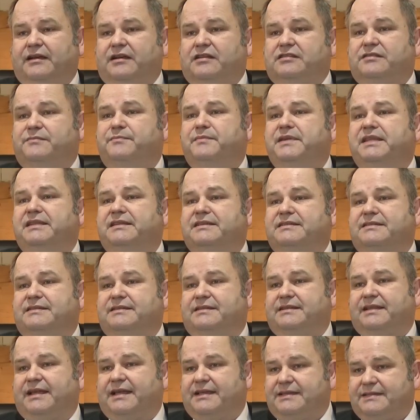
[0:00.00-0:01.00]
Also
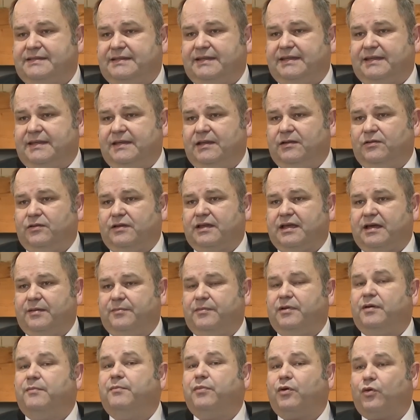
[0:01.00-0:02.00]
mindestens 30
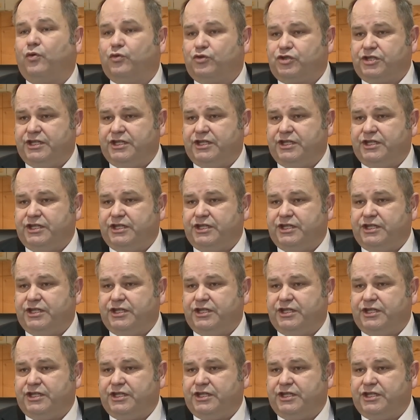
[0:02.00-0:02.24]
Kilogramm pro